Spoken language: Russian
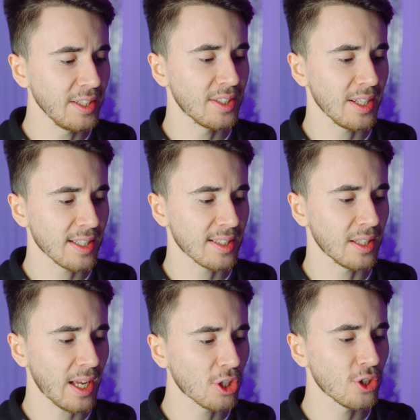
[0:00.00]

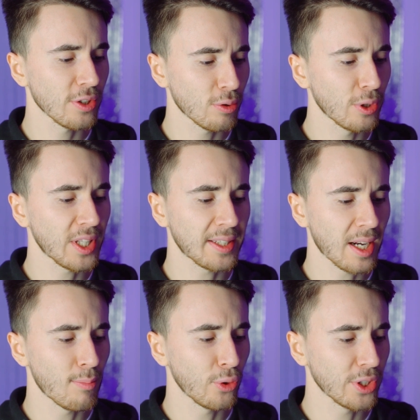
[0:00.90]
интересной. Также
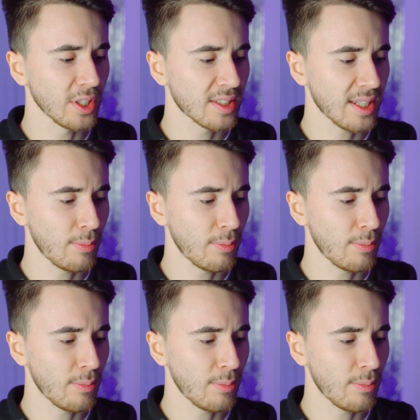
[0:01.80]
результат работы над